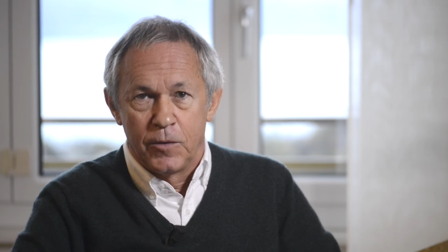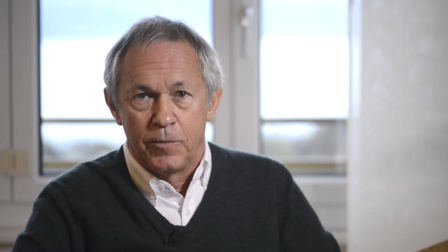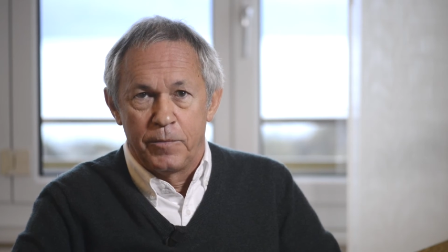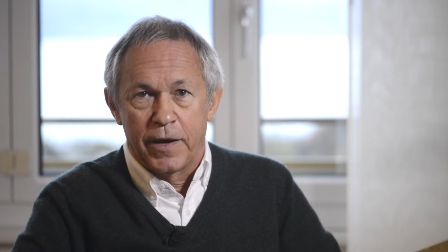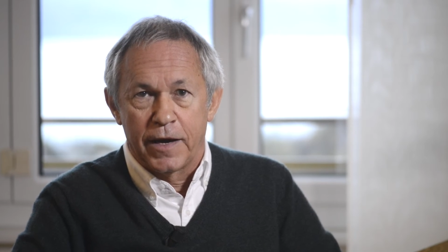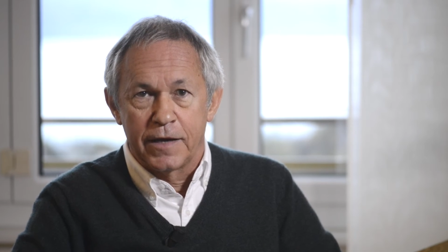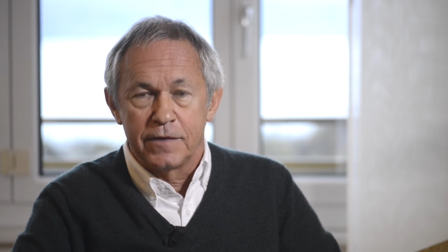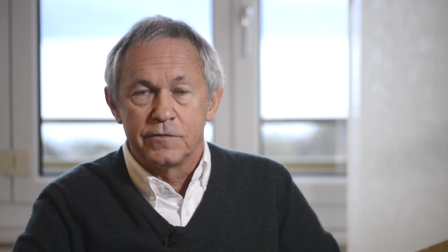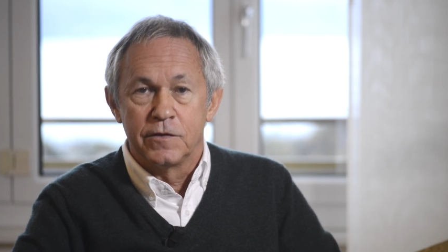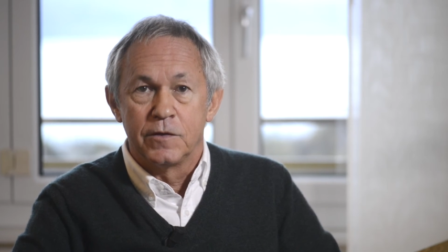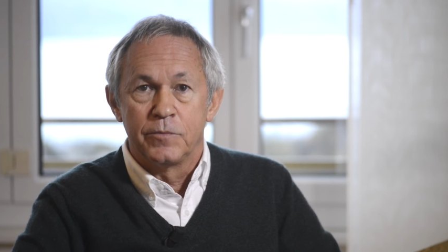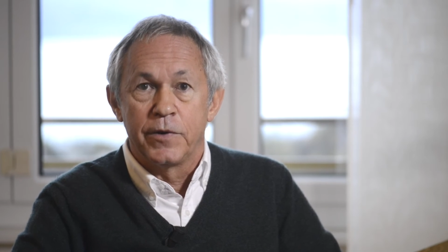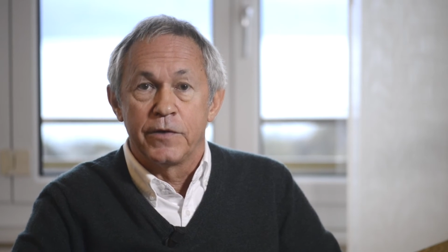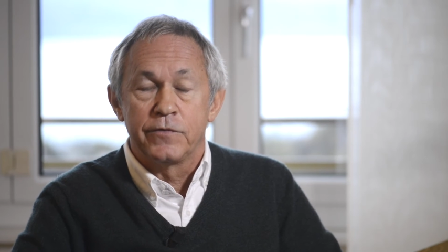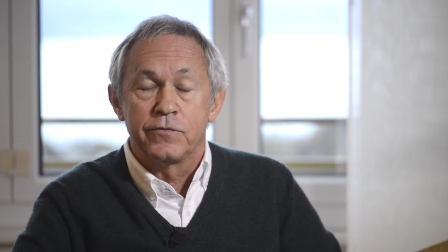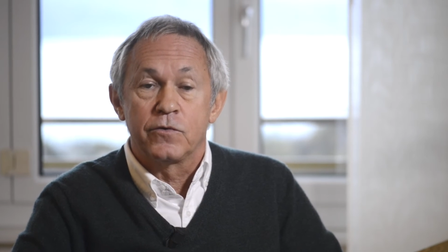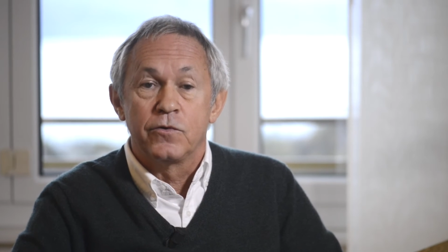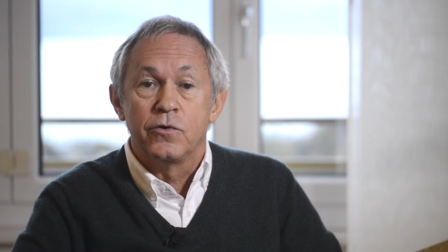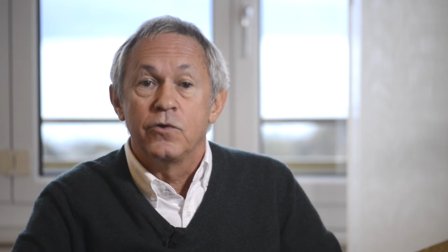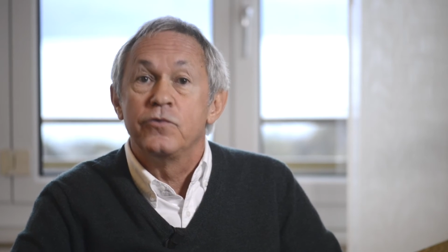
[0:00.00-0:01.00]
par exemple,
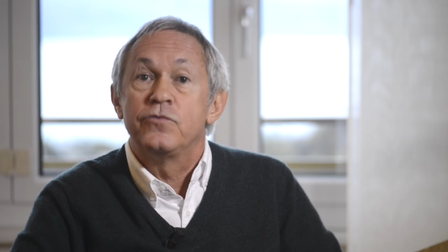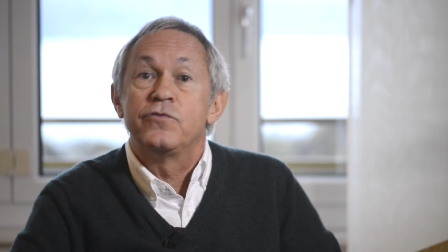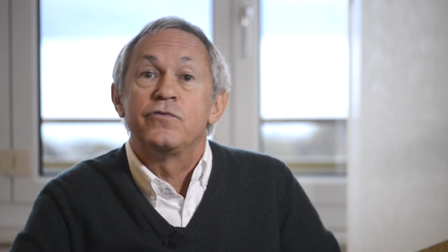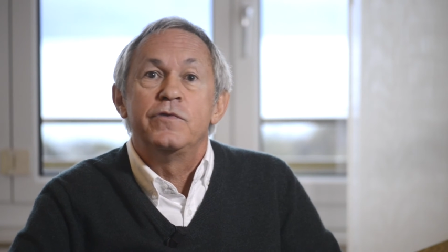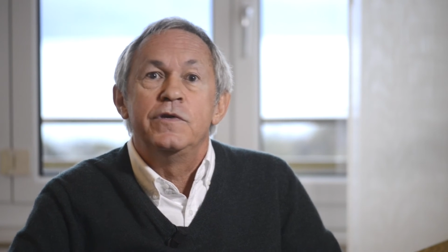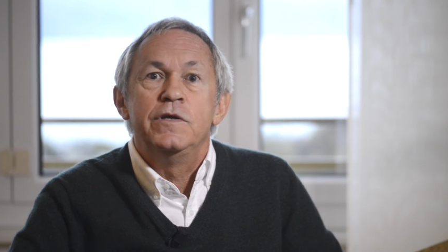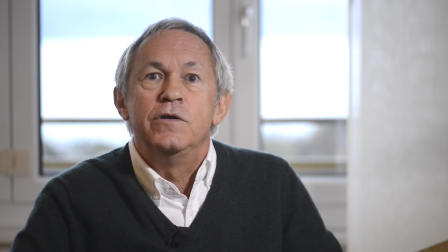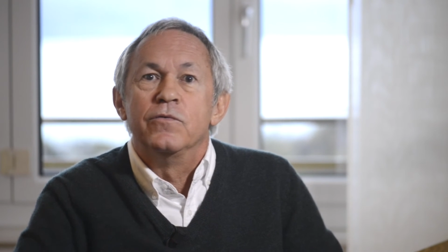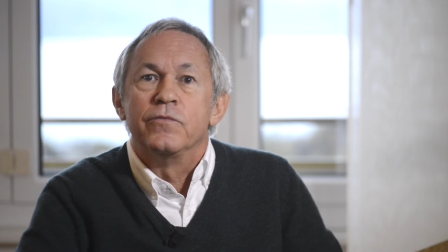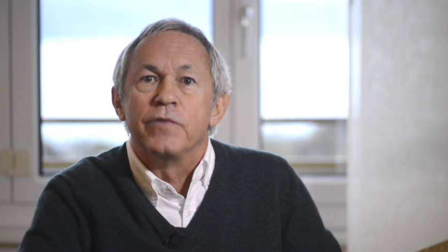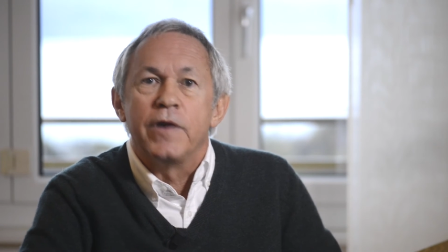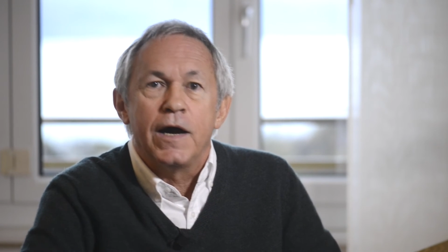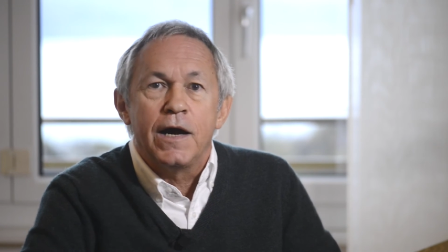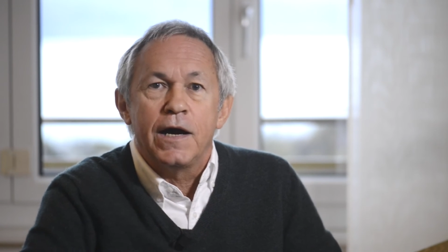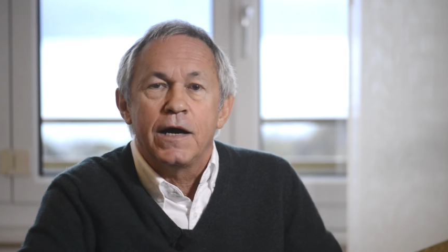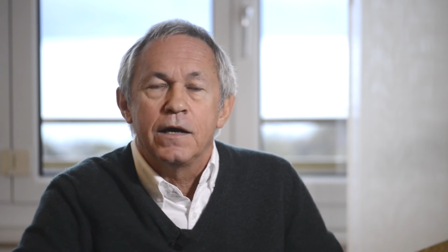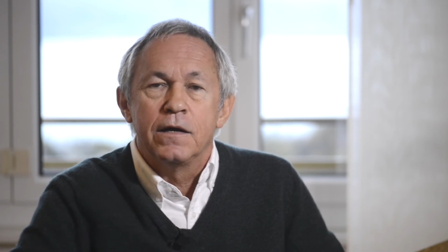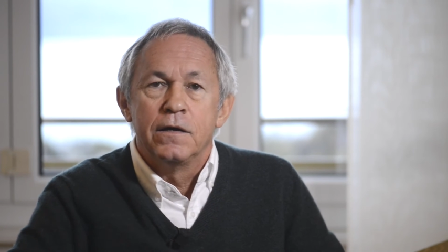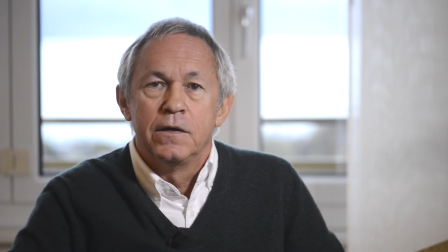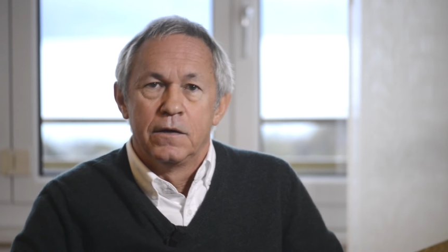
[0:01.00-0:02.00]
est-ce que si on
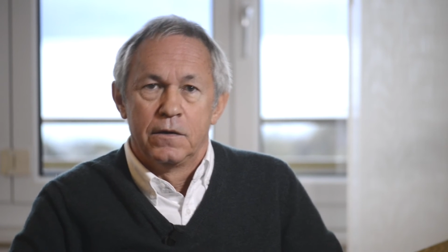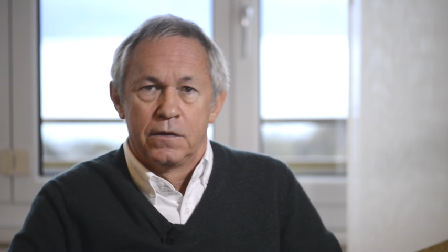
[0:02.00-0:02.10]
a